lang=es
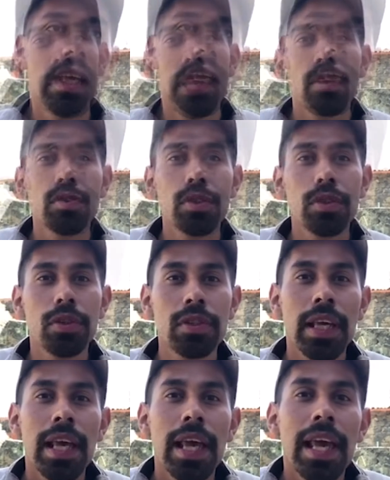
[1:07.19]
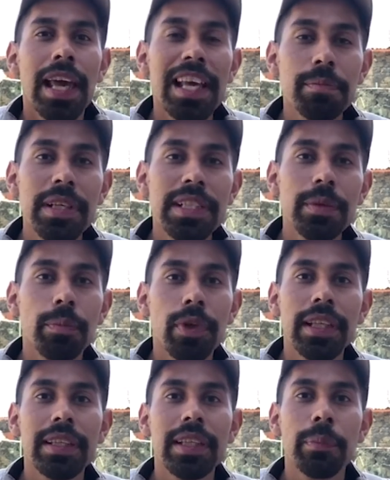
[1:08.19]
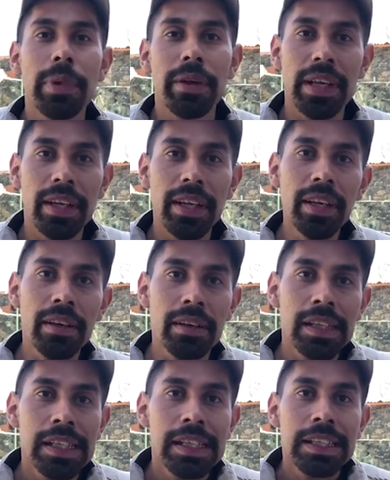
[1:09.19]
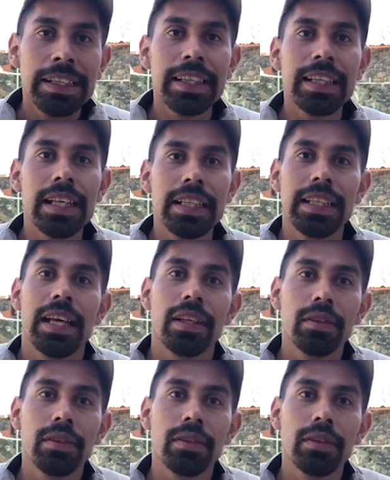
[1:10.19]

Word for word: Para nosotros es más importante prevenir que tratar.